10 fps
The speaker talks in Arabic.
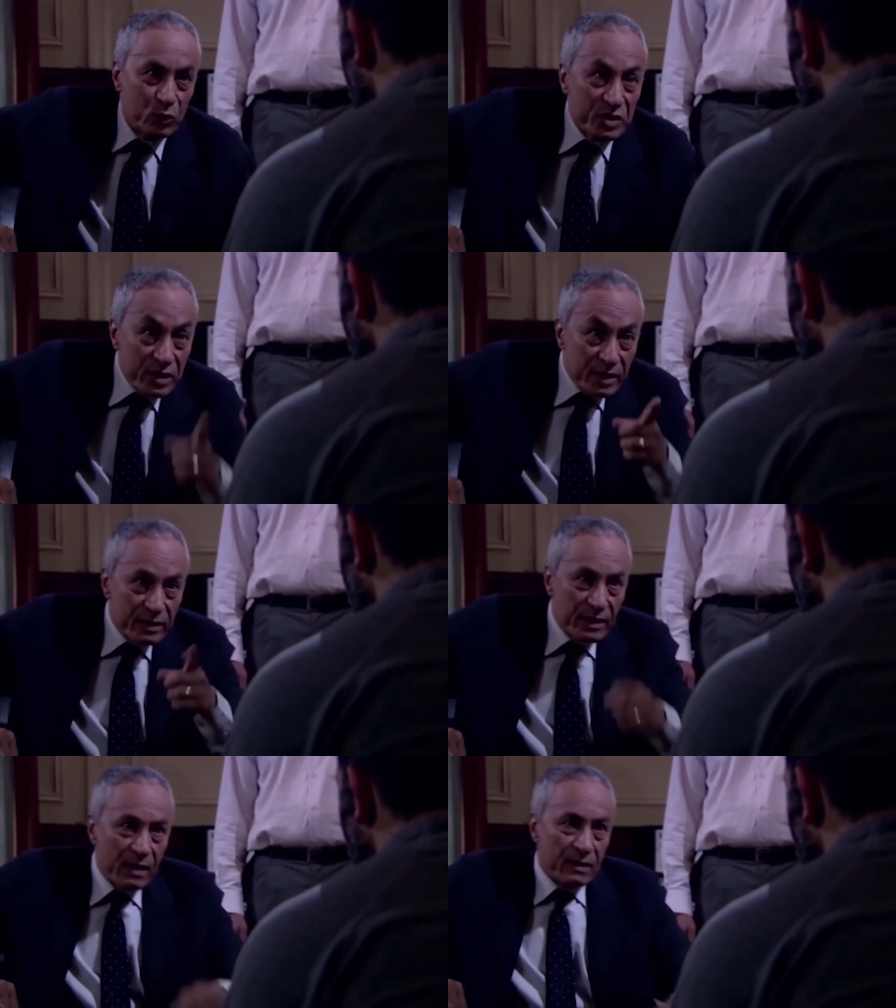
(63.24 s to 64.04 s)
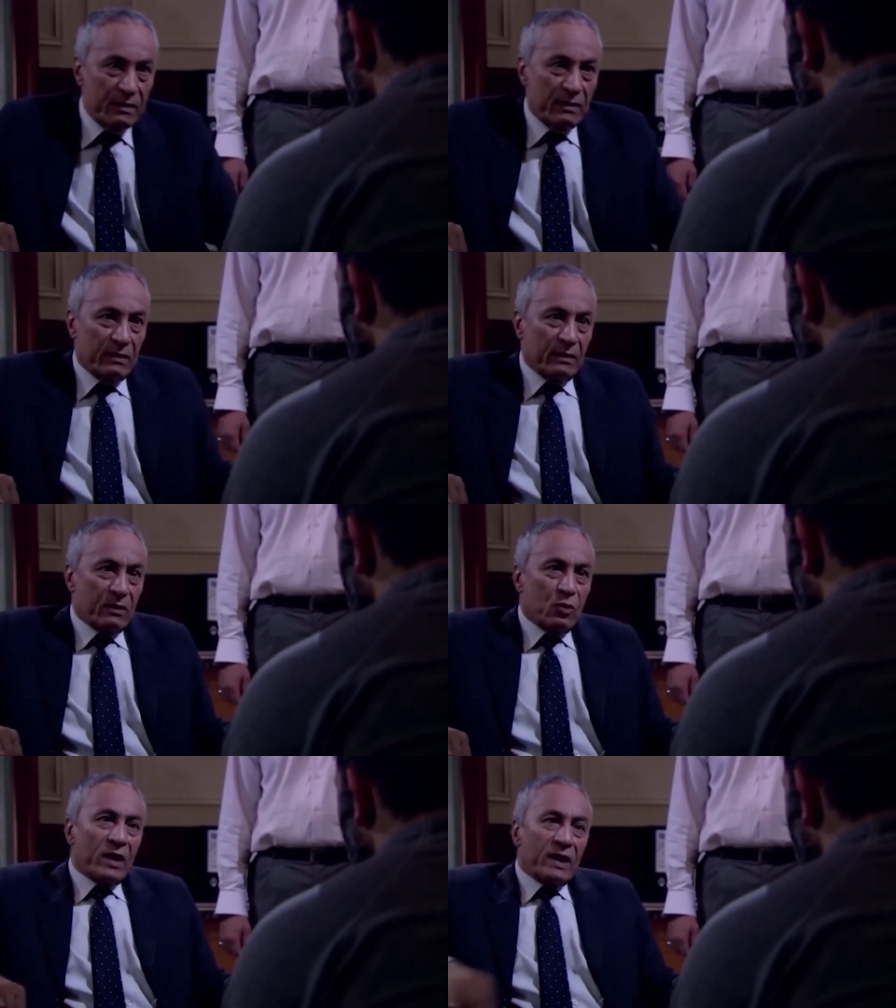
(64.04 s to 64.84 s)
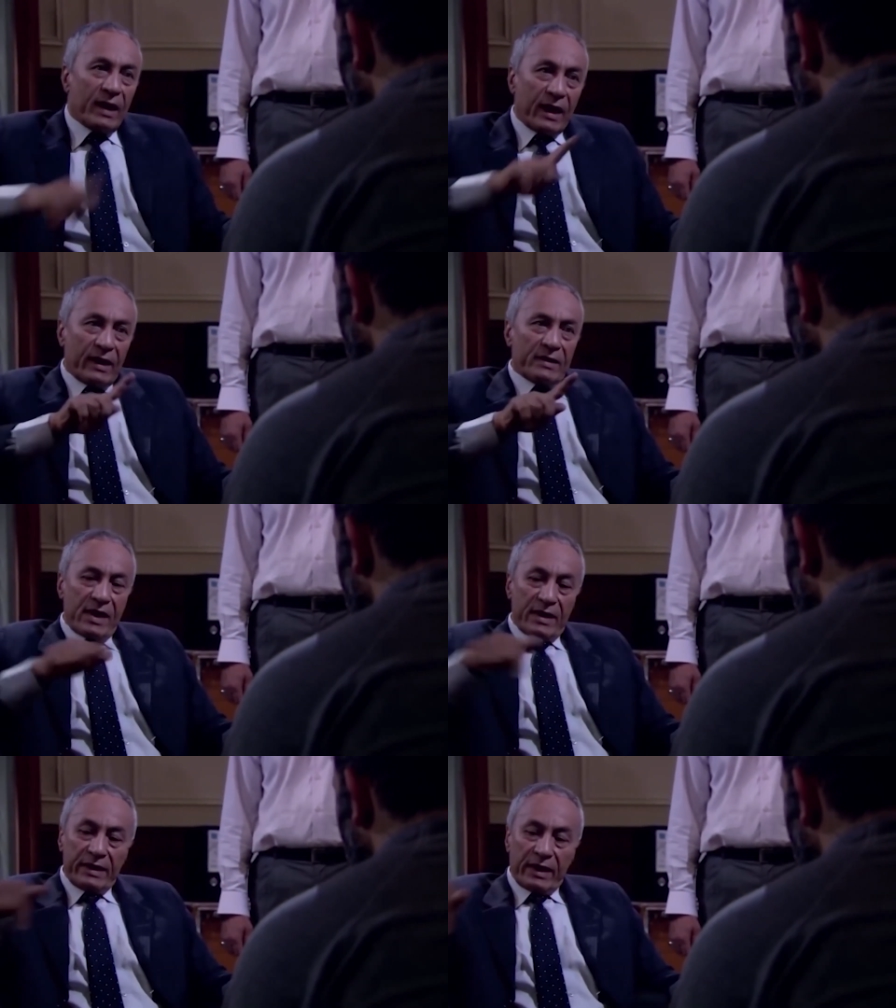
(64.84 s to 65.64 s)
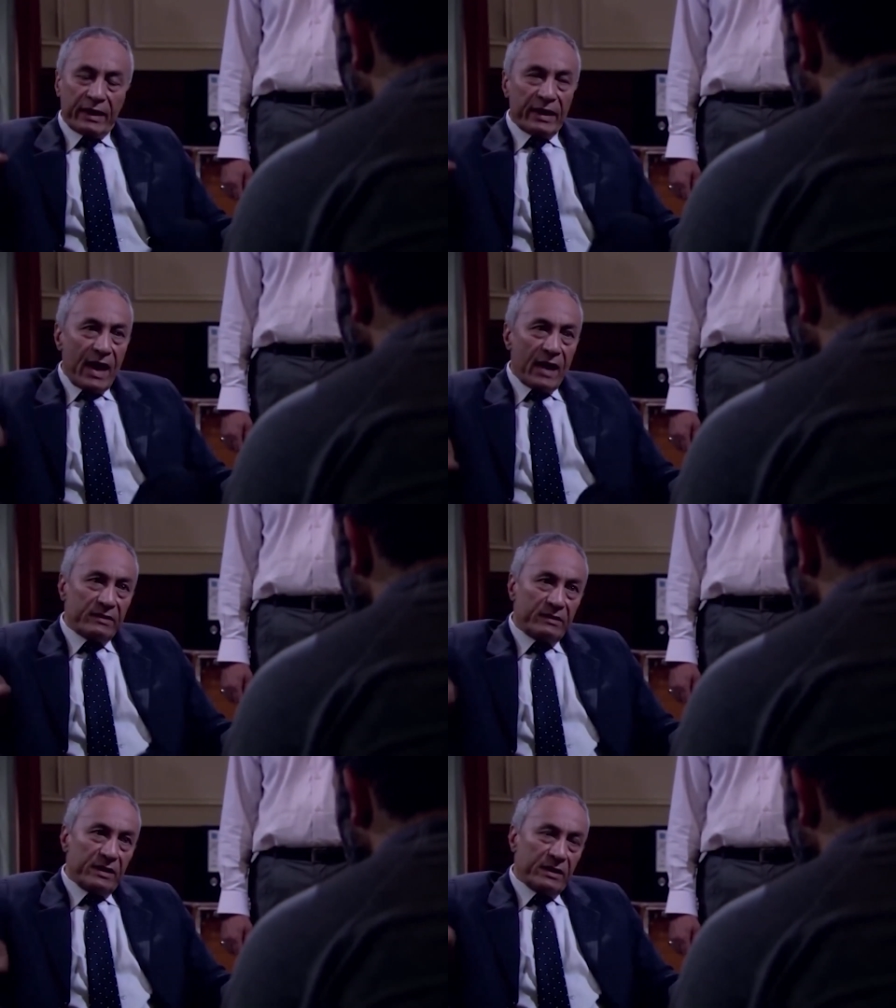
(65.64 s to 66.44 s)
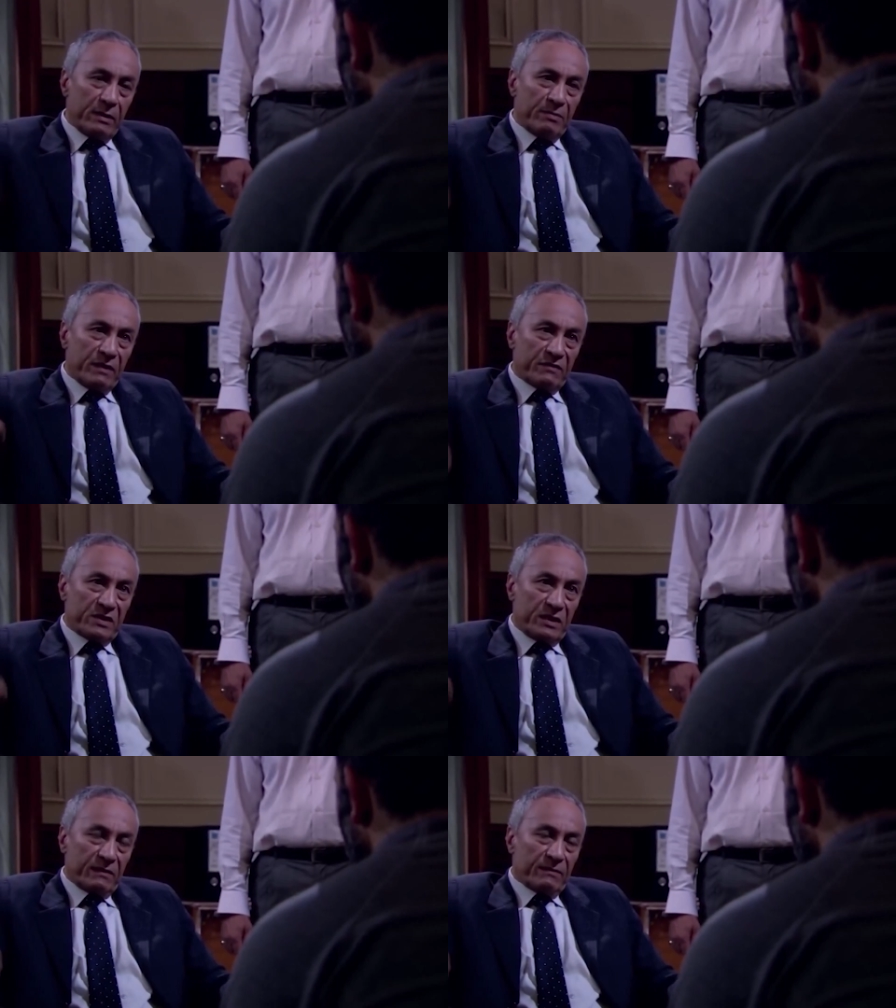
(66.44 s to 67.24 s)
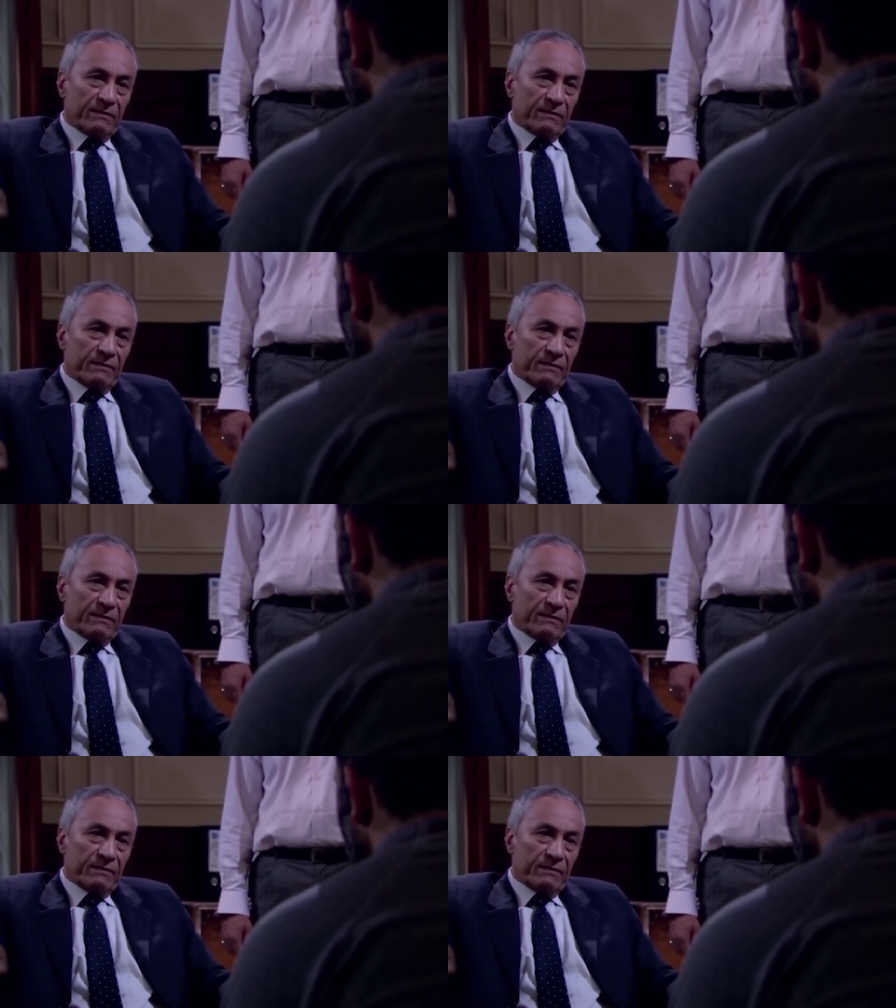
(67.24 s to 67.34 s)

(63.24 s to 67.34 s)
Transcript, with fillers: والسر ده هو اللي خلاني اجيلك لحد هنا بنفسي